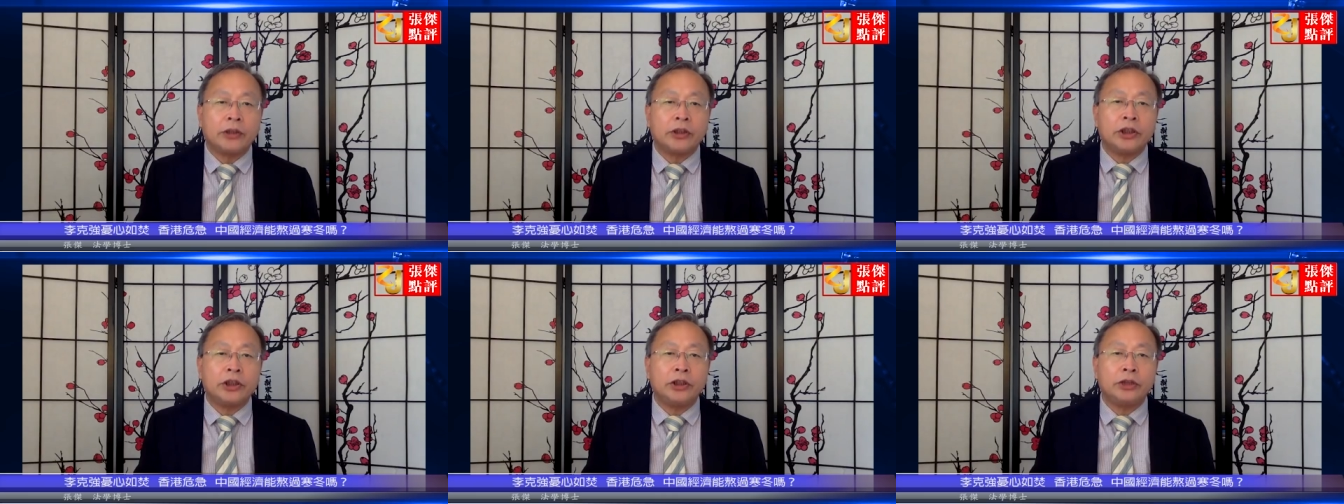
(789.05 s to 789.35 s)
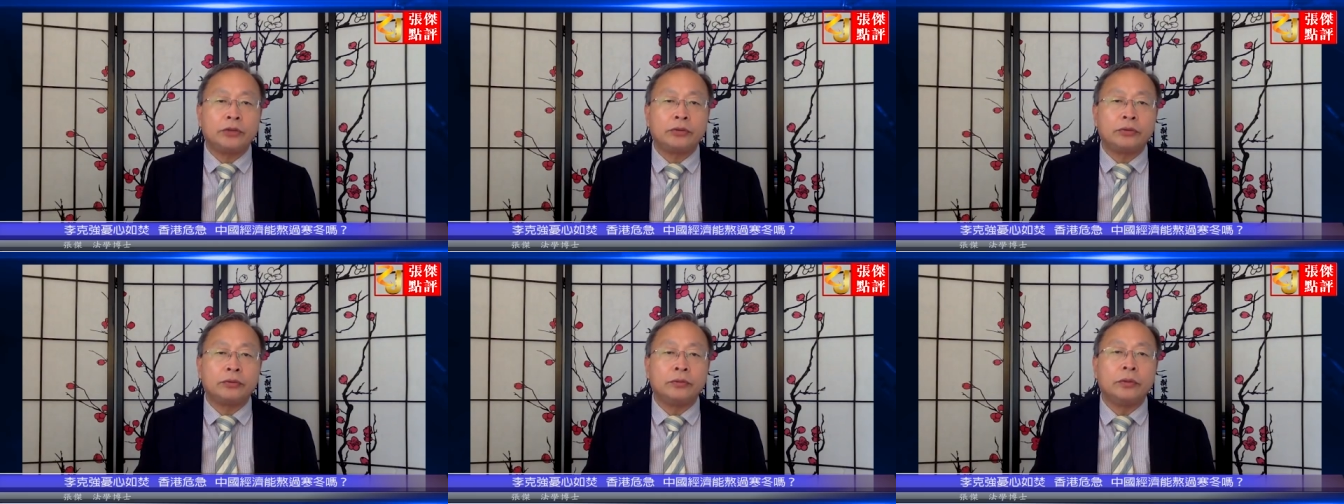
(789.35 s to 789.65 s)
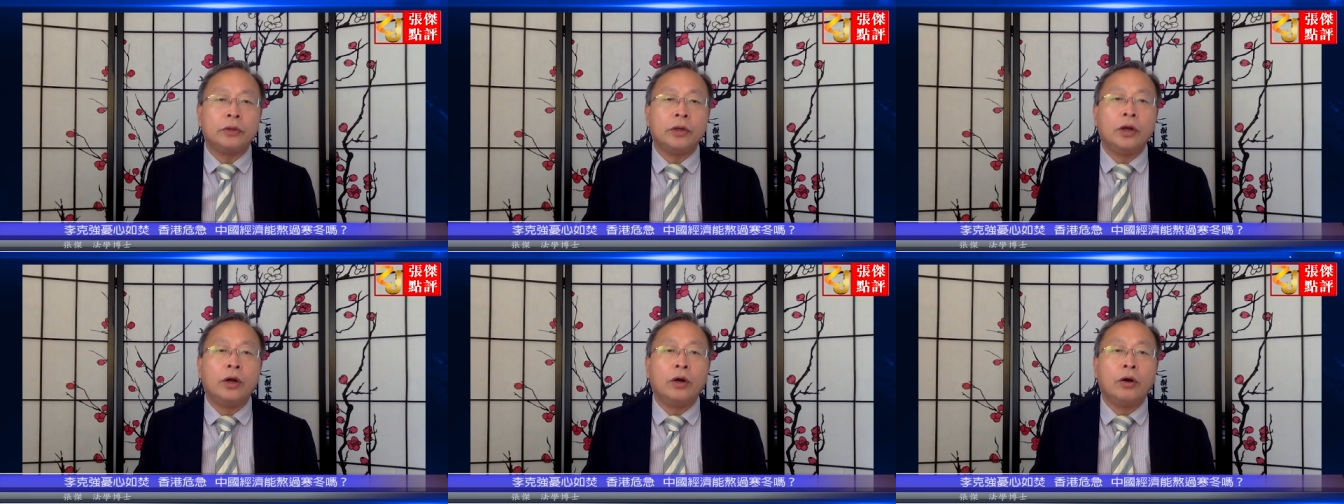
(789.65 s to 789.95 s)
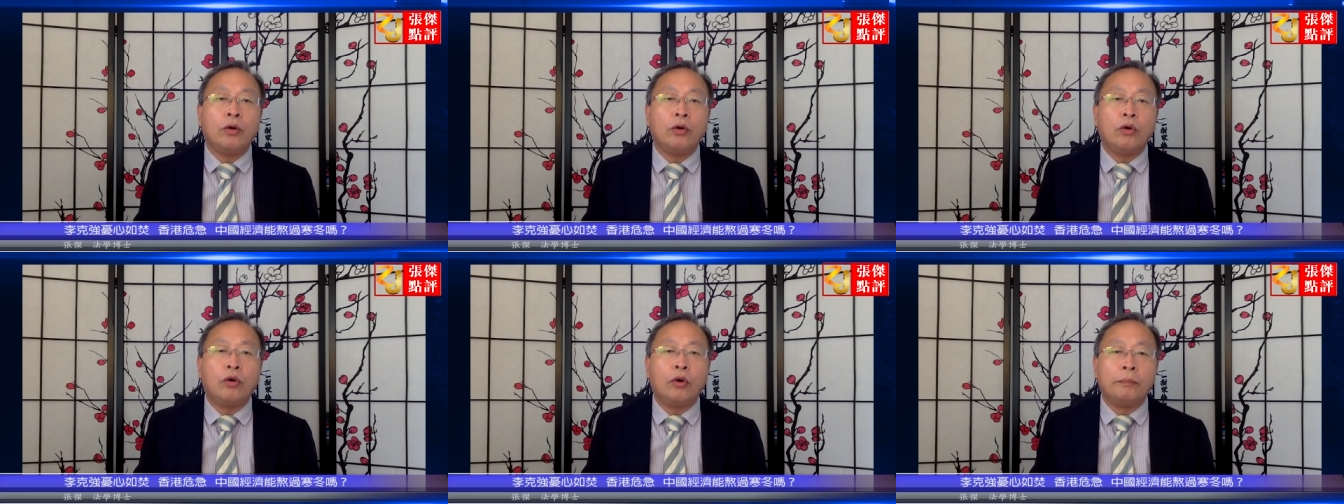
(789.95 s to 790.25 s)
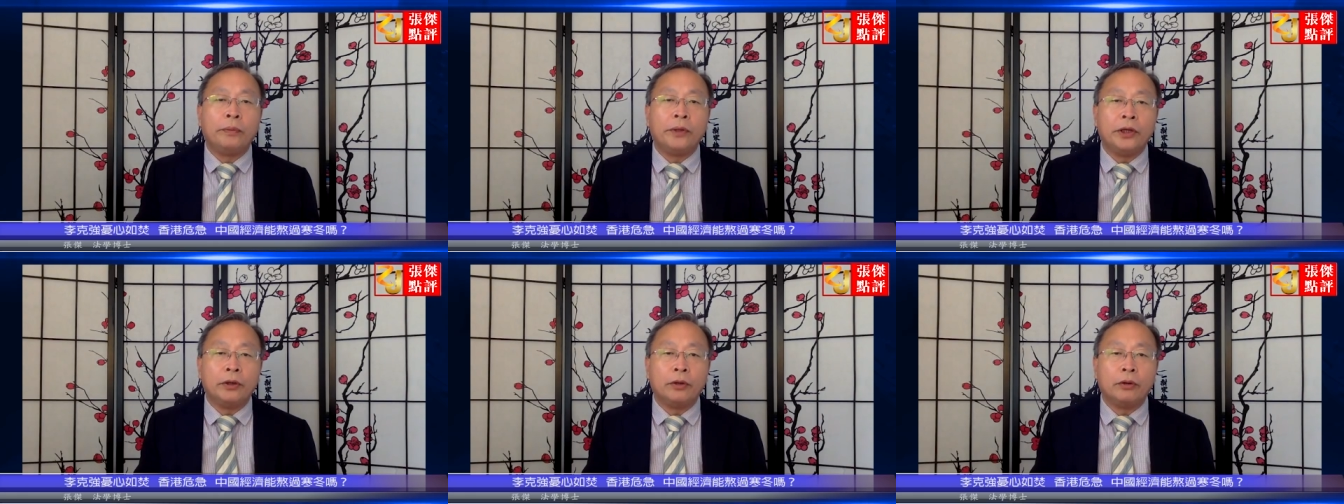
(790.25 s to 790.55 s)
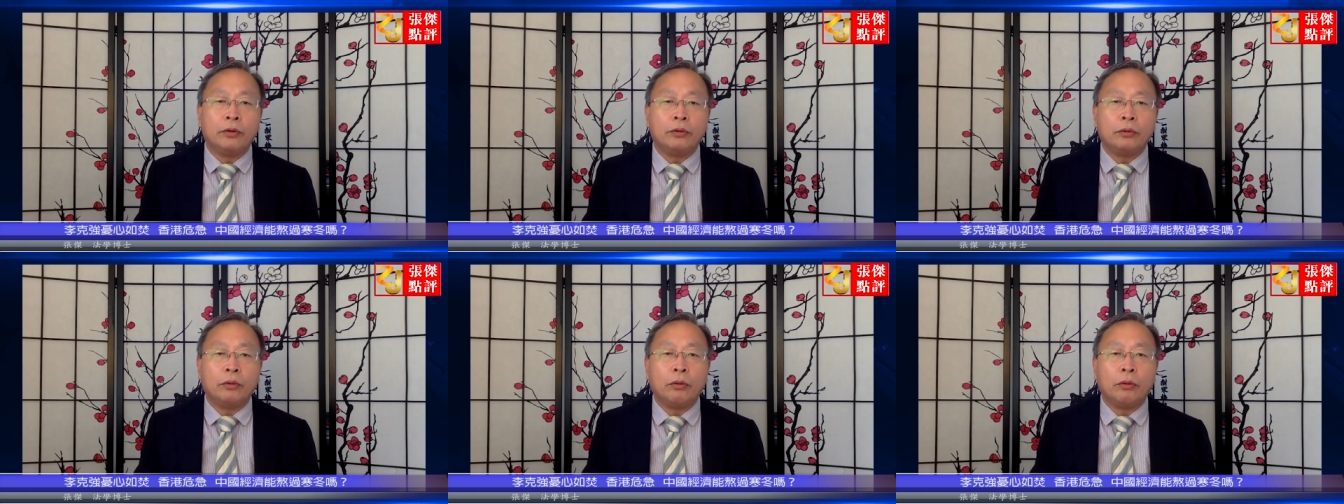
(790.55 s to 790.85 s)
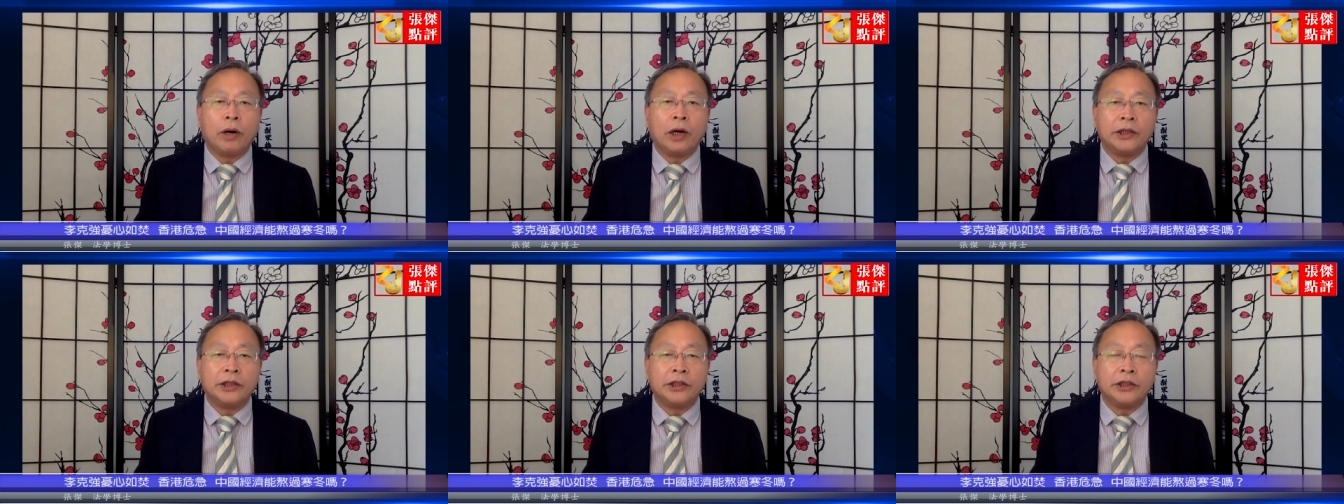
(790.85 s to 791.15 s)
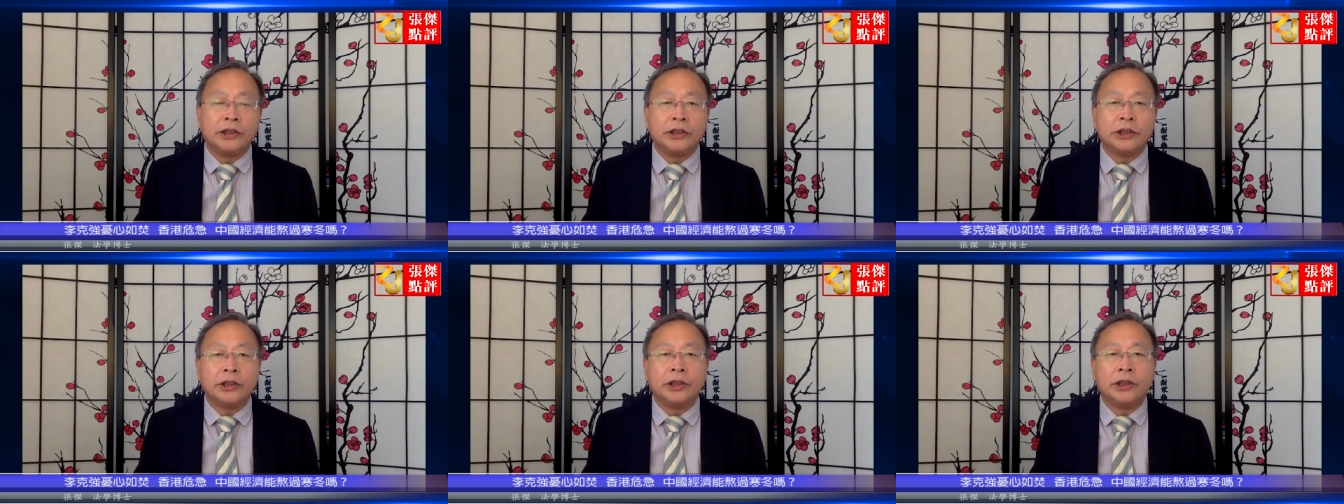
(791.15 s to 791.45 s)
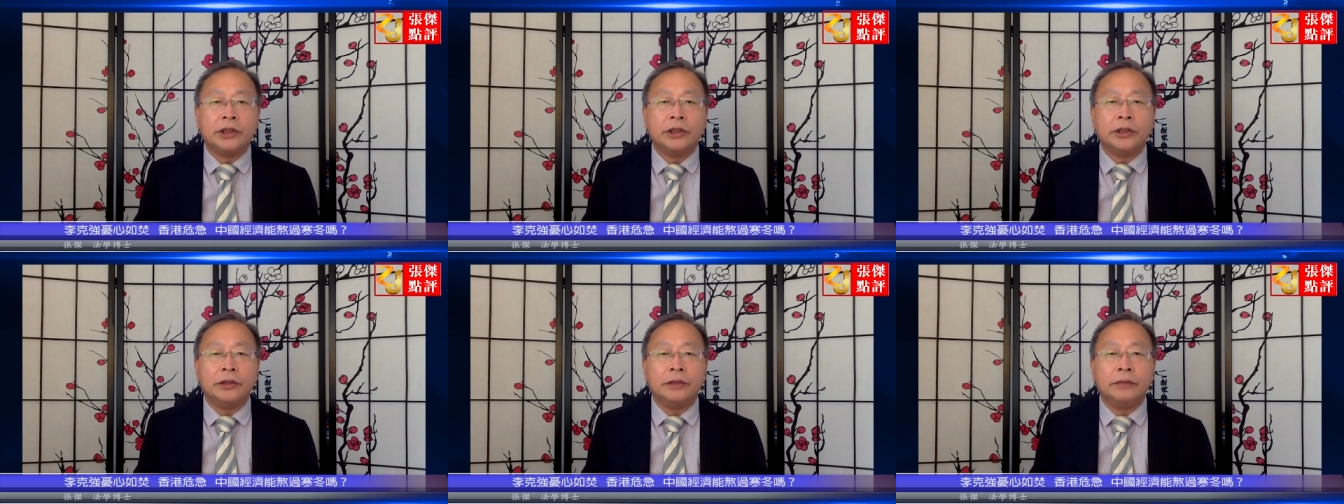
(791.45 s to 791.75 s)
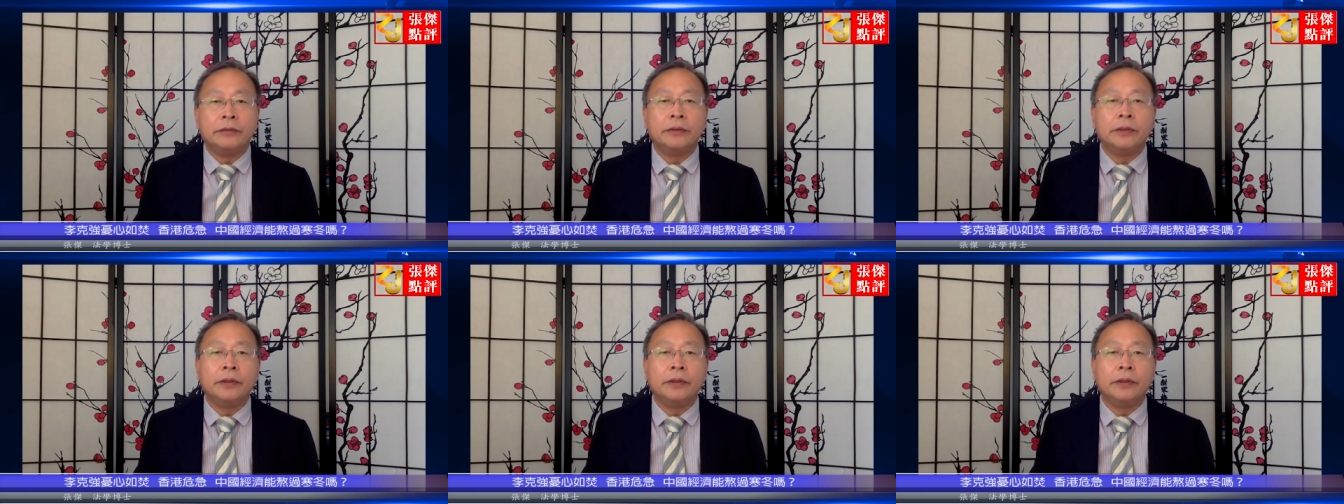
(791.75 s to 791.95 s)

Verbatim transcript: 剔除货币互换协议。